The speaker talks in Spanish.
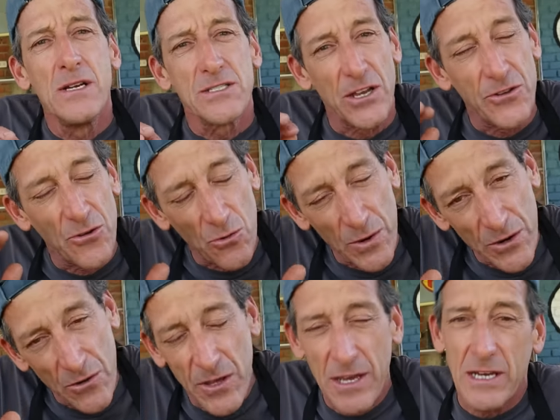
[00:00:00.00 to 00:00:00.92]
Señor,
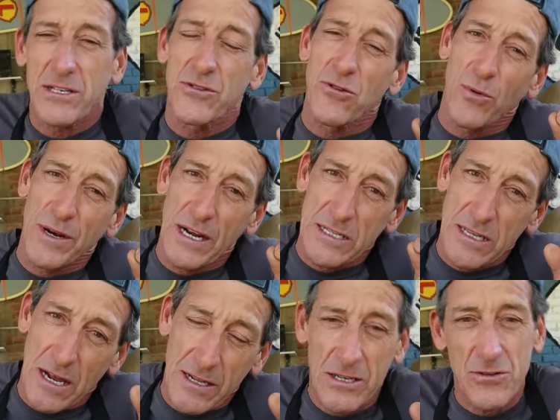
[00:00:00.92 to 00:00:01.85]
buenos días, señor, buenas
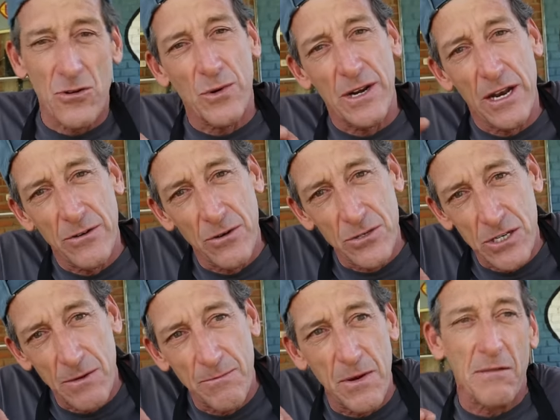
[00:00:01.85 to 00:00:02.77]
tardes, señor, buenas
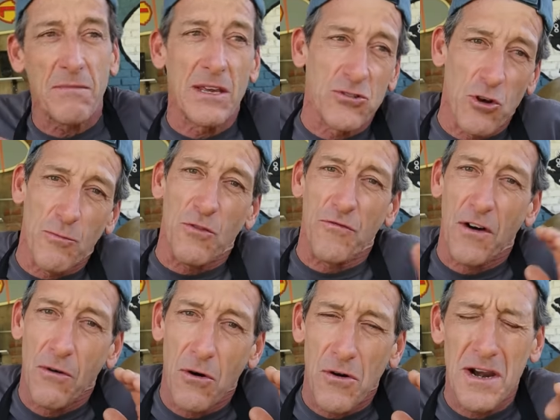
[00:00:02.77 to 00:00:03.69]
noches. Permiso, por
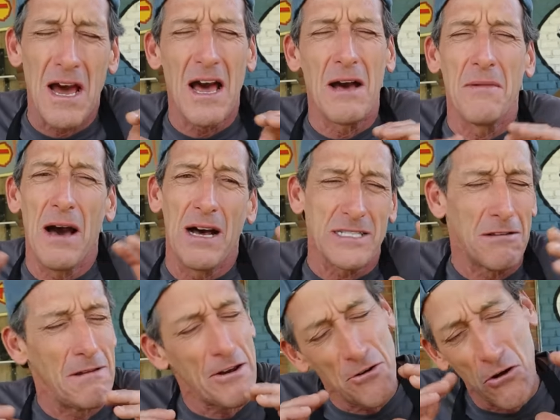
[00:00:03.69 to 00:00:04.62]
favor. Nada más,
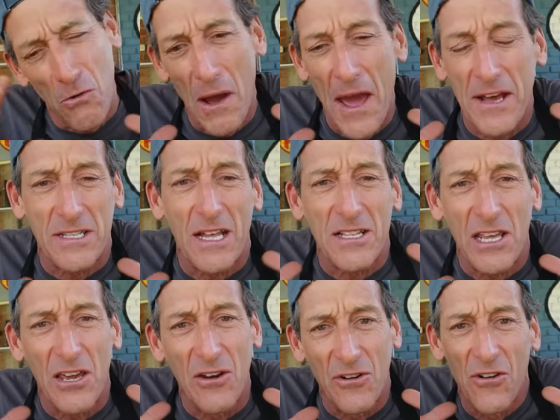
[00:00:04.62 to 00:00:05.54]
hablar no cuesta,
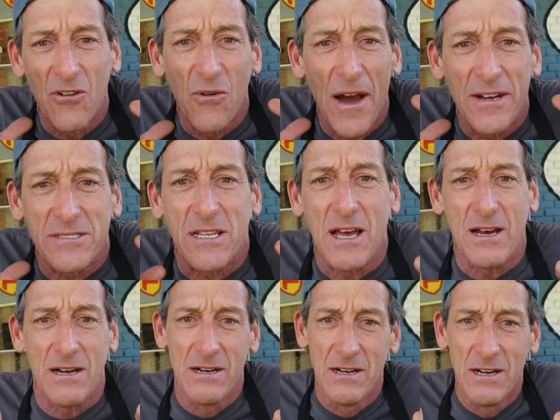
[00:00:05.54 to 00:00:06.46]
tío, no
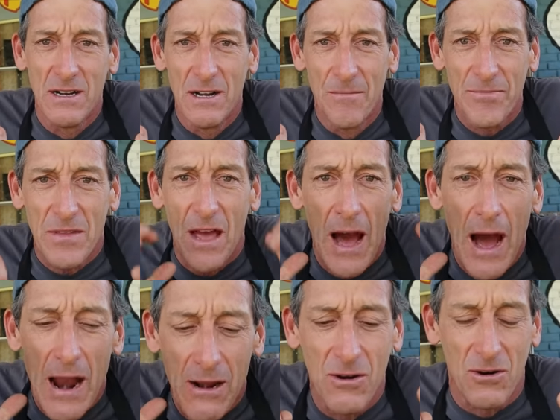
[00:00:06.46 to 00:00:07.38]
cuesta.
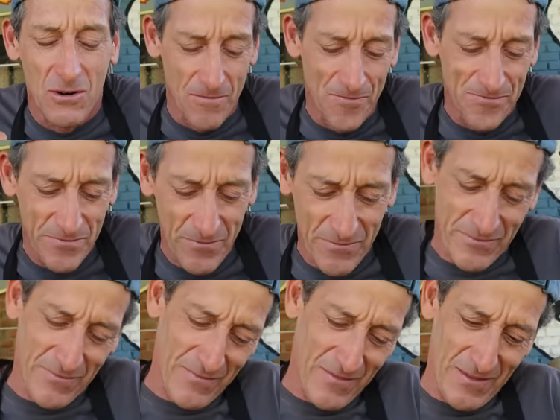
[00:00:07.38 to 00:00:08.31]
Hazlo.
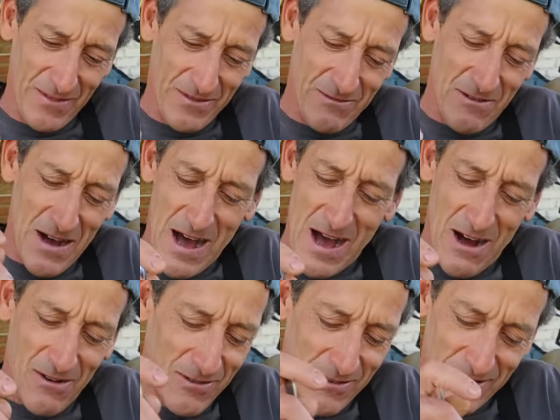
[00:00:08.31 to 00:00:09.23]

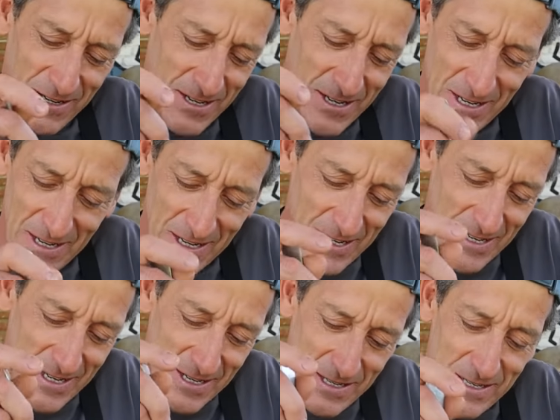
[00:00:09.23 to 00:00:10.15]
¡Wow!
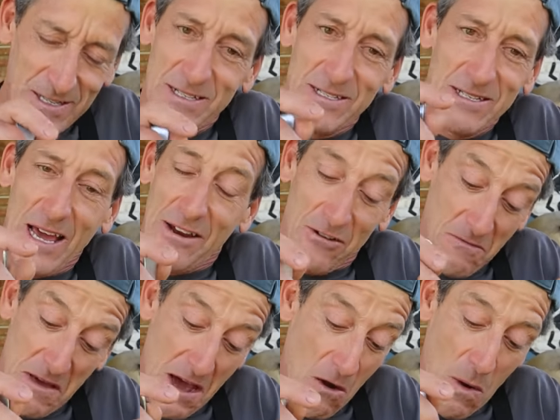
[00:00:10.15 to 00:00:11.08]
Ya
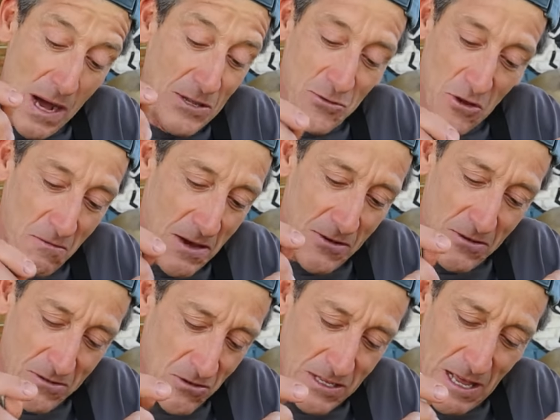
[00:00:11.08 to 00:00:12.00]
no me aguanto,
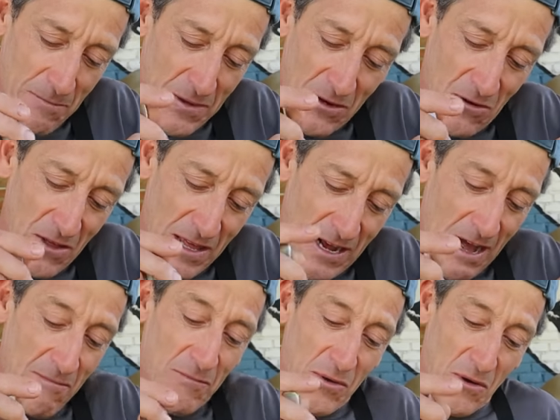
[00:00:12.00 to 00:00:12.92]
hermano. Eso está pero de
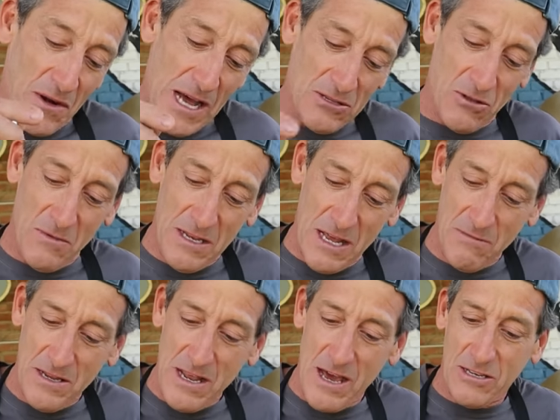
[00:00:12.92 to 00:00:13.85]
campeonato. Mira,
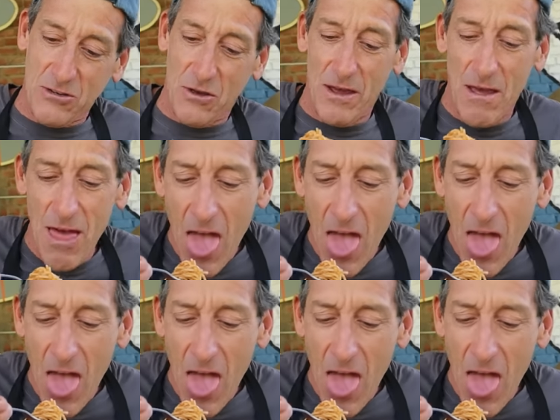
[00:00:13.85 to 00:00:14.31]
mira, eso es.